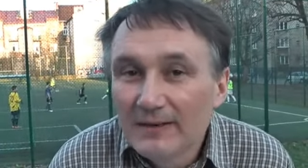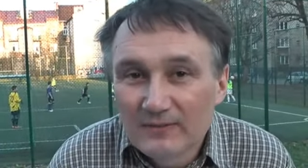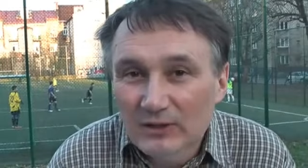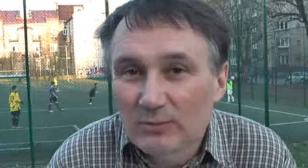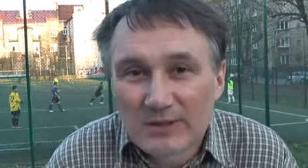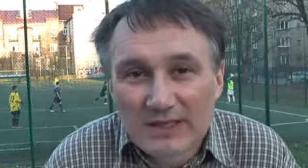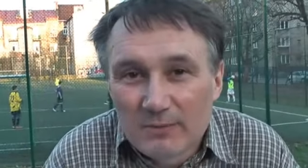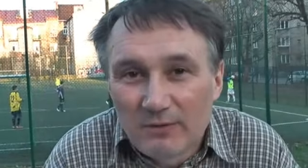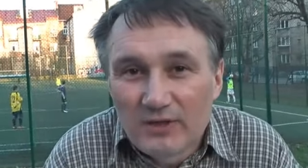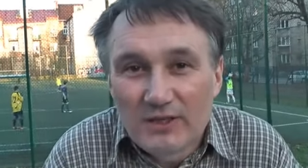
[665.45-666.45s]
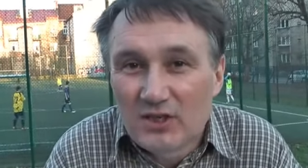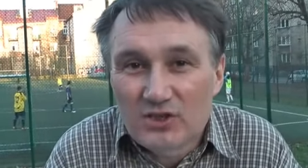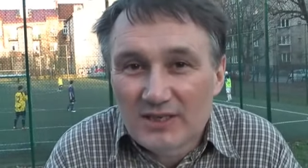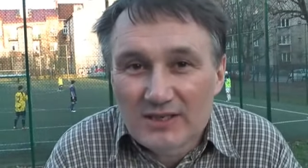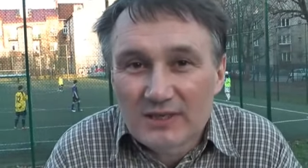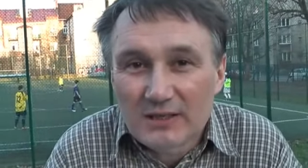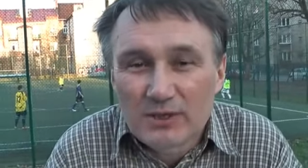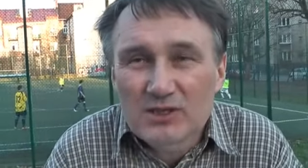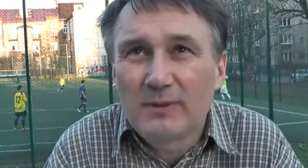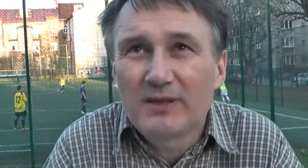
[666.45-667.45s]
Na to pytanie powinien jeszcze raz w takim
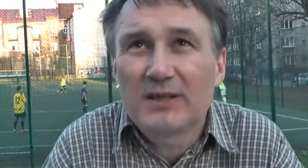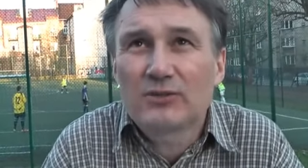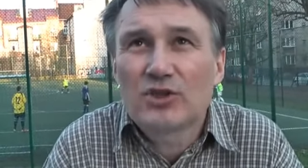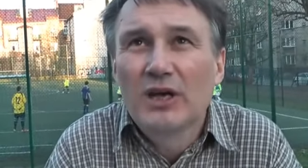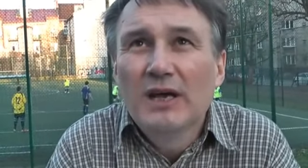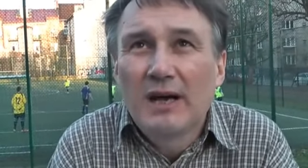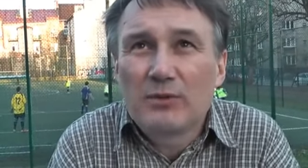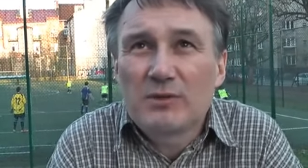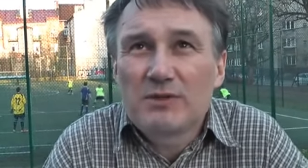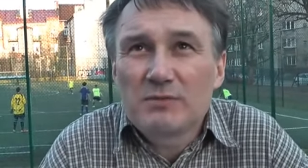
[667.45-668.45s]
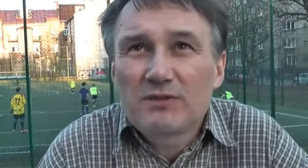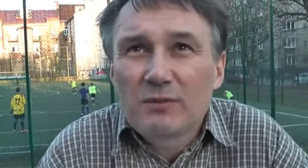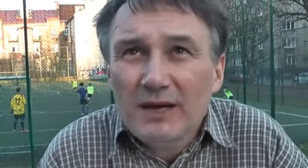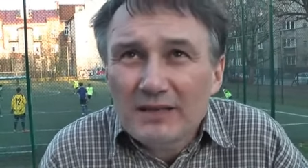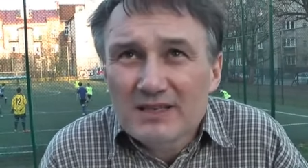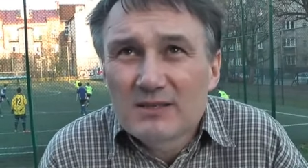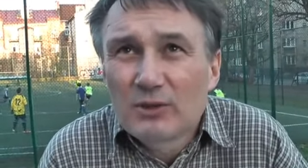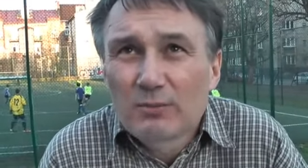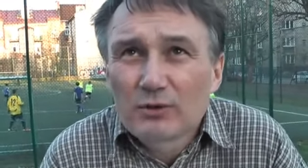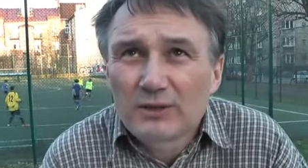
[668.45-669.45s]
razie, panie redaktorze, a może byśmy się wybrali razem
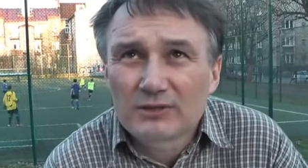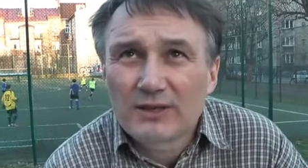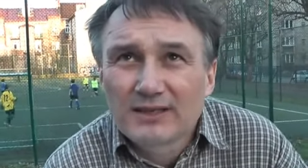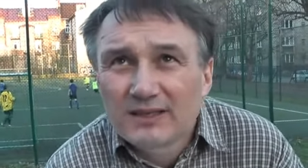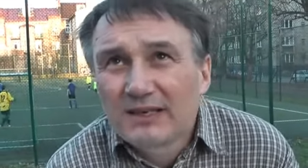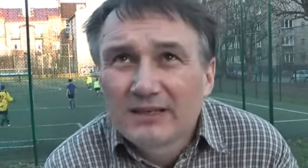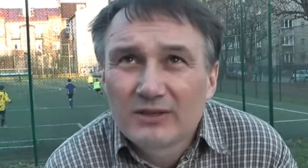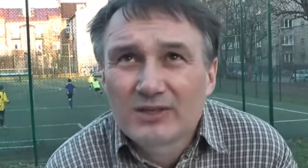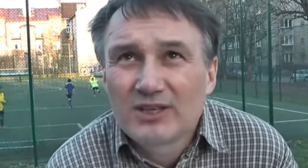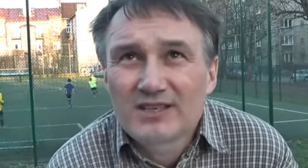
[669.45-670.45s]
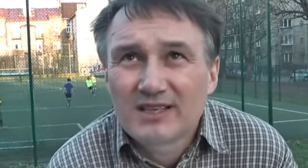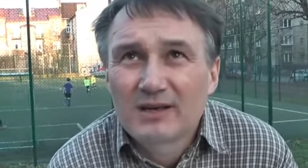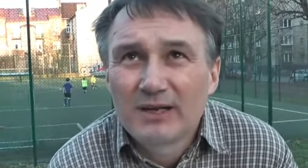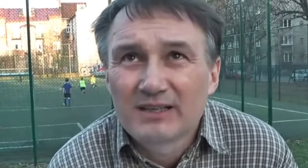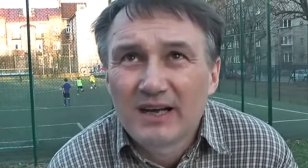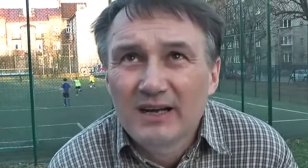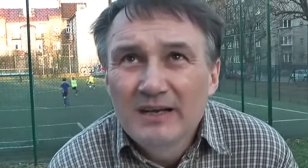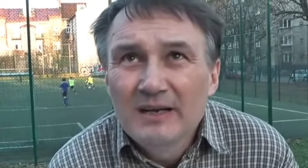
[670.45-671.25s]
do prokuratora generalnego Andrzeja Seremeta